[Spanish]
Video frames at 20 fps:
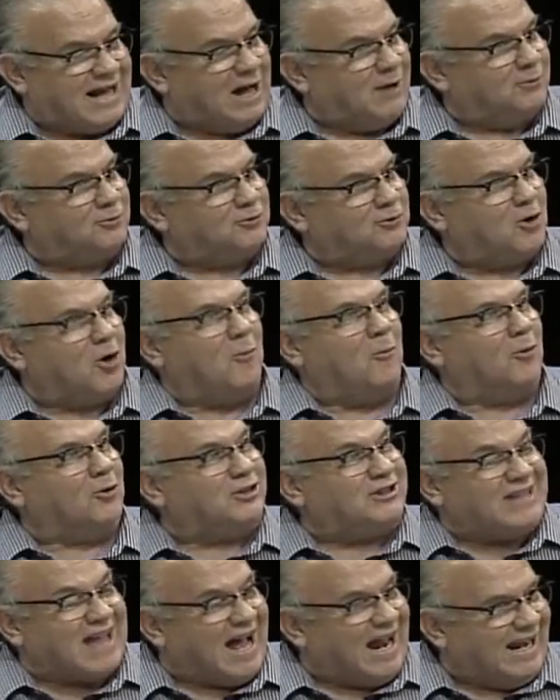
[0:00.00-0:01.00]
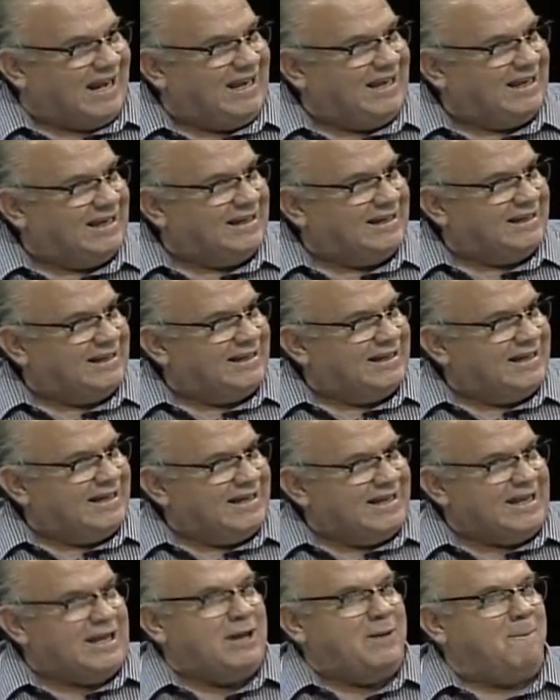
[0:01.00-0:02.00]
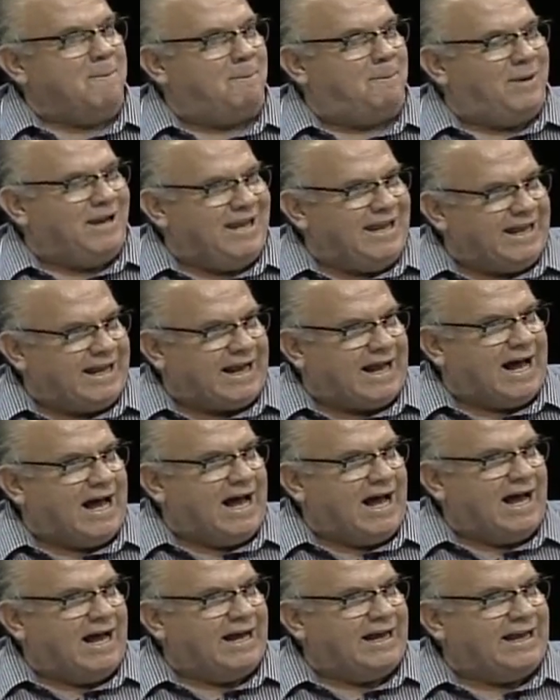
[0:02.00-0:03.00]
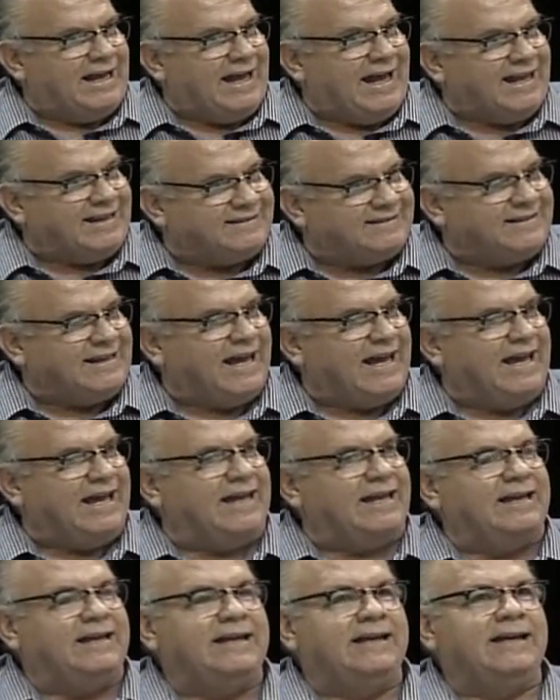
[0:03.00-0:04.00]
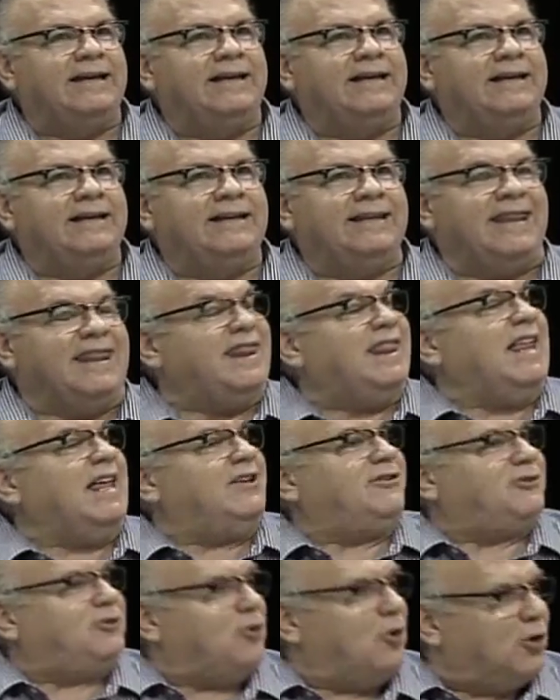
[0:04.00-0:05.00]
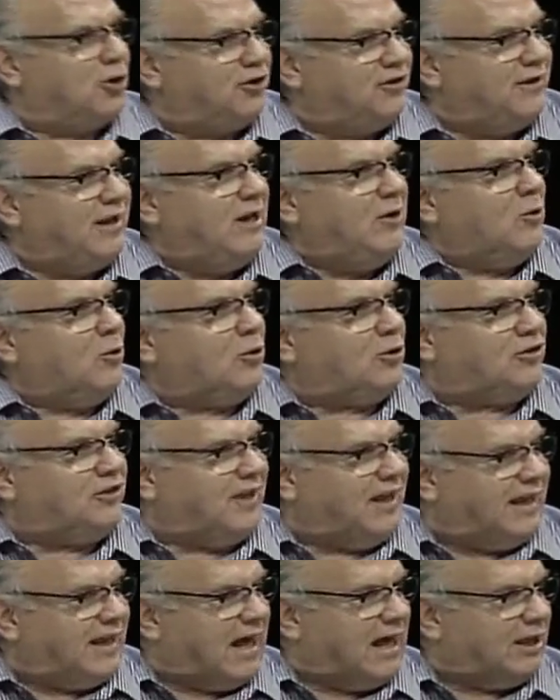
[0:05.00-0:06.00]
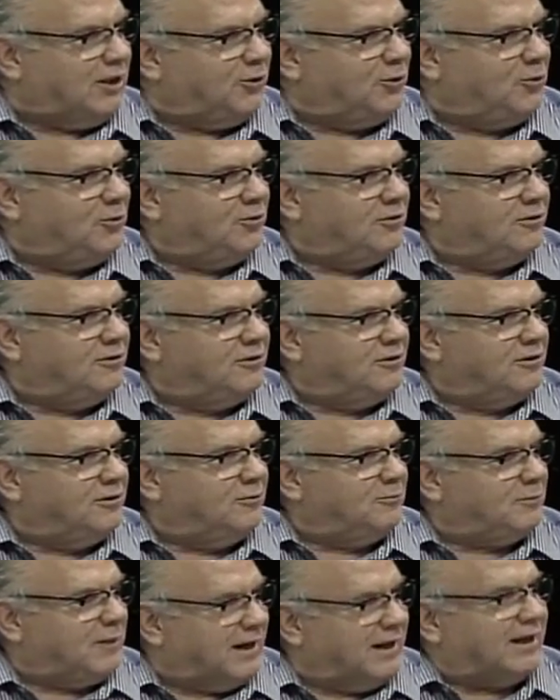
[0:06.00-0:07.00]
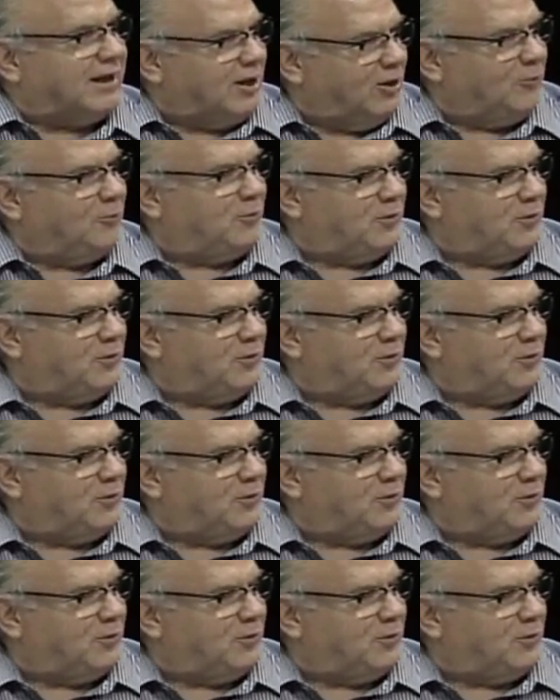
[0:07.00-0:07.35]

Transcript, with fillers: caos como tal implica ese desorden ordenado para que lo